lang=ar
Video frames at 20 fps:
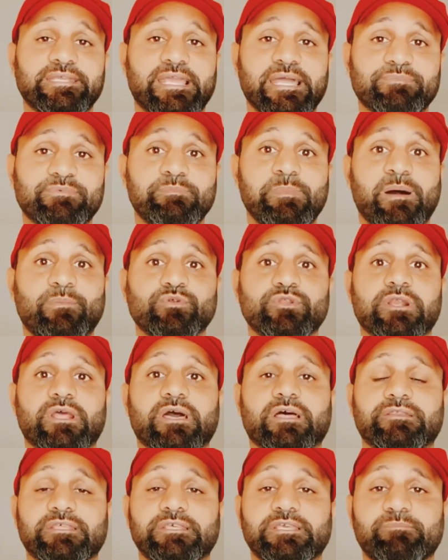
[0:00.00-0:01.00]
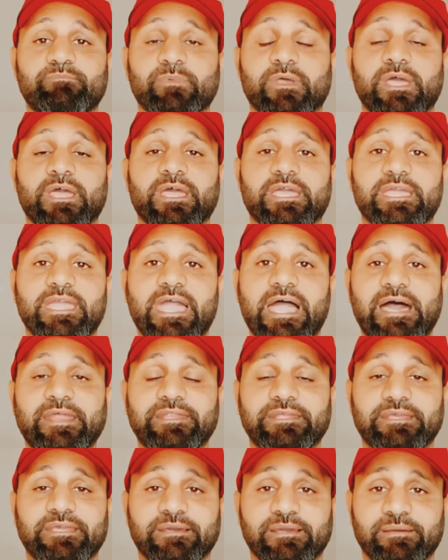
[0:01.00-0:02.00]
الكابتن محمود الخطيب
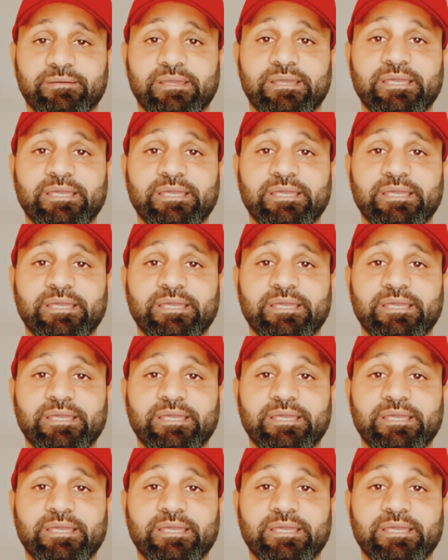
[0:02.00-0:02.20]
يعني